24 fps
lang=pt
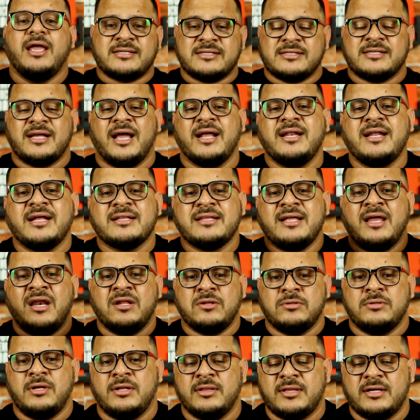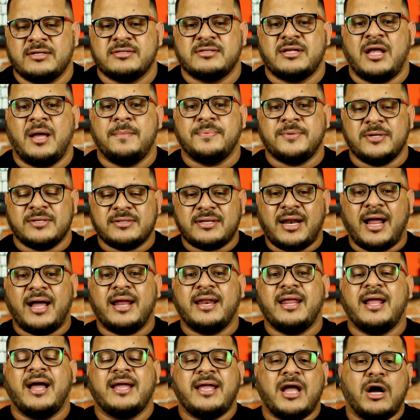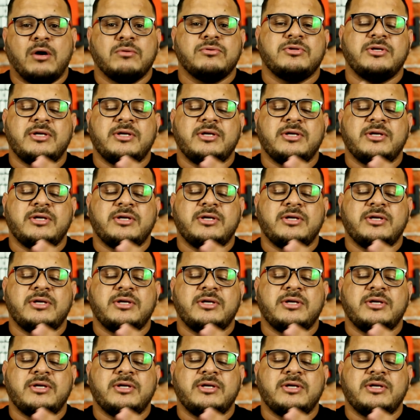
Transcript: e essa saída dele do The Intercept traria